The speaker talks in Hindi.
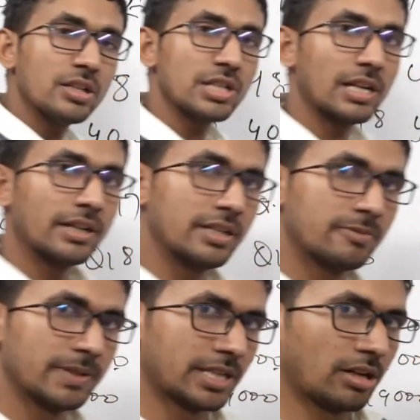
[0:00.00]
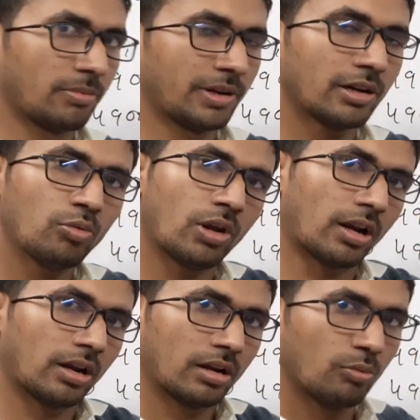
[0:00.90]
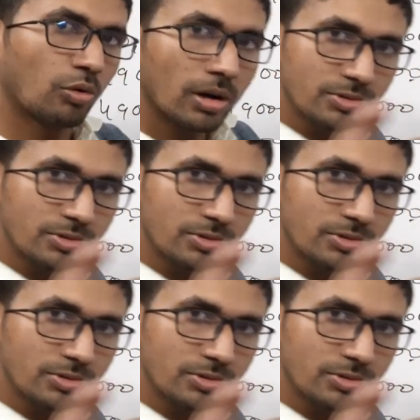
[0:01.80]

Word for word: दिन चलेगी इस पे चैनल पे रेगुलर वो कब